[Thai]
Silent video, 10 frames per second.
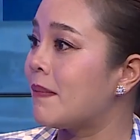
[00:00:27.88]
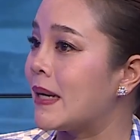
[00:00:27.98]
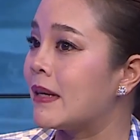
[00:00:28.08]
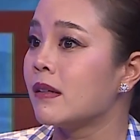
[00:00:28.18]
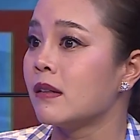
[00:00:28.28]
มัน
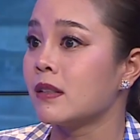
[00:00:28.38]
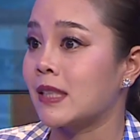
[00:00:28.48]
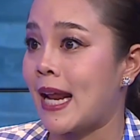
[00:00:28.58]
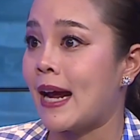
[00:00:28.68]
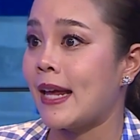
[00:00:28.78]
คือแส
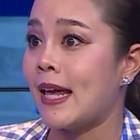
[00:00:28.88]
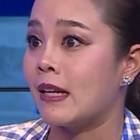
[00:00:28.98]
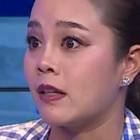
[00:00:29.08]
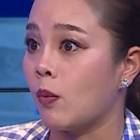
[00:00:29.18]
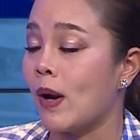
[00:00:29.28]
ดงให้เห็น
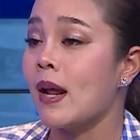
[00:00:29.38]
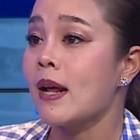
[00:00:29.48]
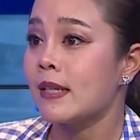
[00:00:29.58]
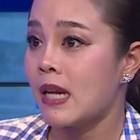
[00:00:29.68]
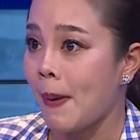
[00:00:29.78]
คือว่า
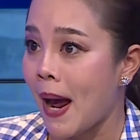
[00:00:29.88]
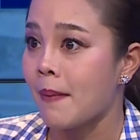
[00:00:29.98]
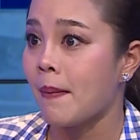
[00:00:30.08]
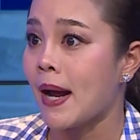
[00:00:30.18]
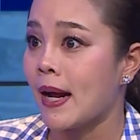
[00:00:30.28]
ที่ผ่าน
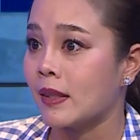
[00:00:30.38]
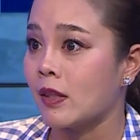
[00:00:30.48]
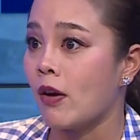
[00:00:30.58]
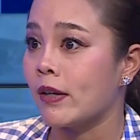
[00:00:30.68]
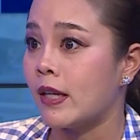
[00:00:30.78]
มา
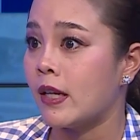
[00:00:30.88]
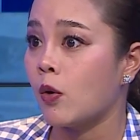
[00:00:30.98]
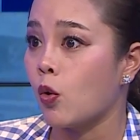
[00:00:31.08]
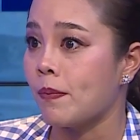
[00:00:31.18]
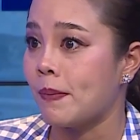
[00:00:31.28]
ตอนที่
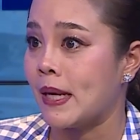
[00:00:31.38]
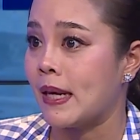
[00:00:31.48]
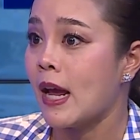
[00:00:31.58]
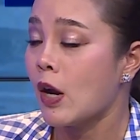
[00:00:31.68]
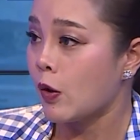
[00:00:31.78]
คุณมี
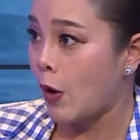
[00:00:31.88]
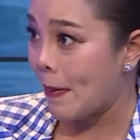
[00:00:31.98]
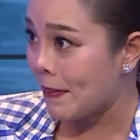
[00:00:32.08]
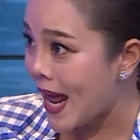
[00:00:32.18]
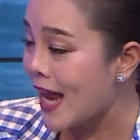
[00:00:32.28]

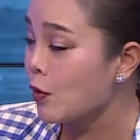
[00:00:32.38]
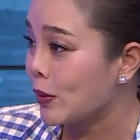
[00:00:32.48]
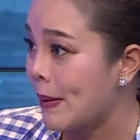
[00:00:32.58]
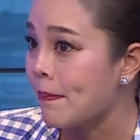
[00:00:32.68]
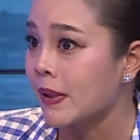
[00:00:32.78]
อำนาจ
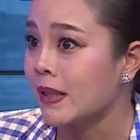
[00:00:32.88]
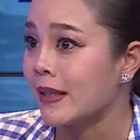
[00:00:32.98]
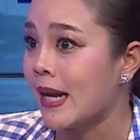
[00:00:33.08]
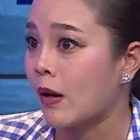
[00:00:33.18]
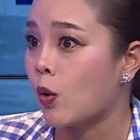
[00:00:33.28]
เต็มมือ
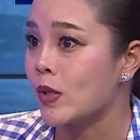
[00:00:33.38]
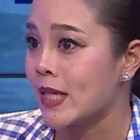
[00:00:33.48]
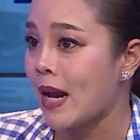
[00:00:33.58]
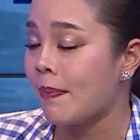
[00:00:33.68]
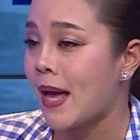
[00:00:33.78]
เนี่ย คุณ
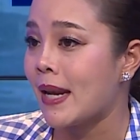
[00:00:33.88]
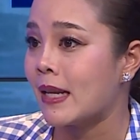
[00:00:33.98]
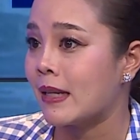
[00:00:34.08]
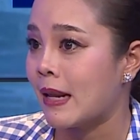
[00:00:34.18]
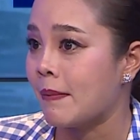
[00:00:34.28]
ใช้อำนาจใน
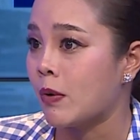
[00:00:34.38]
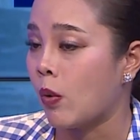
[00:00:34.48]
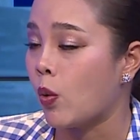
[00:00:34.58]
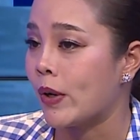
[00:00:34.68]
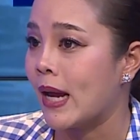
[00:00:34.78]
ในมือข
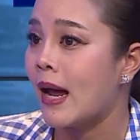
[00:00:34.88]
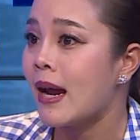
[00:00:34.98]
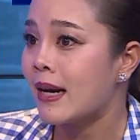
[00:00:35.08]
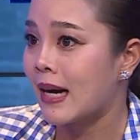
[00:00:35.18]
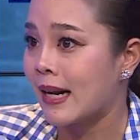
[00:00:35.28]
องคุณเนี่ย
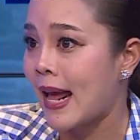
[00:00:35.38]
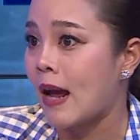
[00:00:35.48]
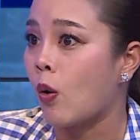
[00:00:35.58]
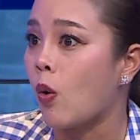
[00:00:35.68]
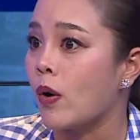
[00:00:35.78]
รังแกค
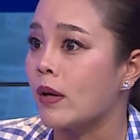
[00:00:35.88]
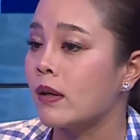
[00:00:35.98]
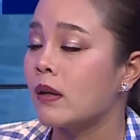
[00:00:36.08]
ณไม่ ผมถ